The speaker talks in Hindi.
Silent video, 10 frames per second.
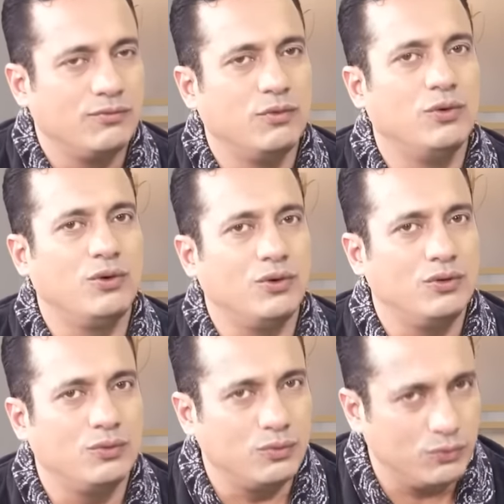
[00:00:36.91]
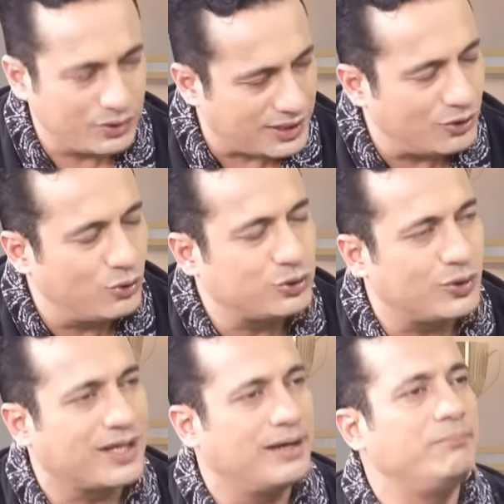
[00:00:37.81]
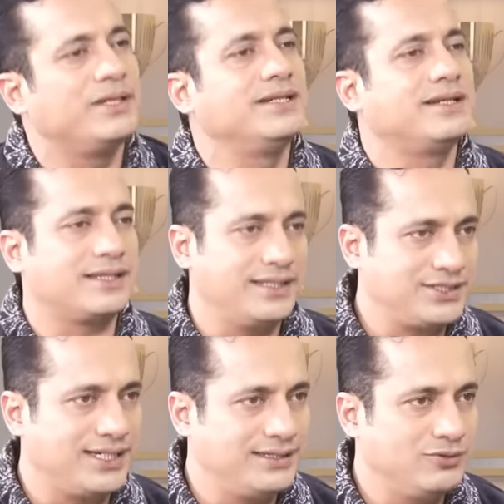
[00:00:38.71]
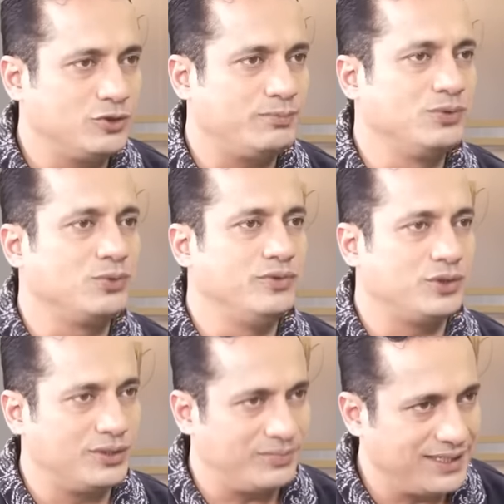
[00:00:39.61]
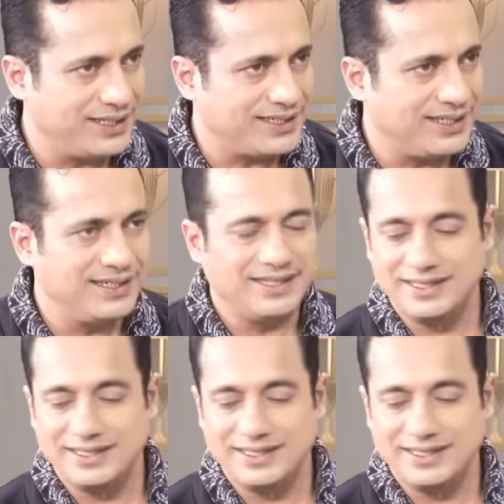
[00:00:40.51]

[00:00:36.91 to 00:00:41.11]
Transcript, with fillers: वो उनका लोग थोड़ा कम पसंद करते हैं शायद उस पर उनको व्यवरशिप नहीं आता है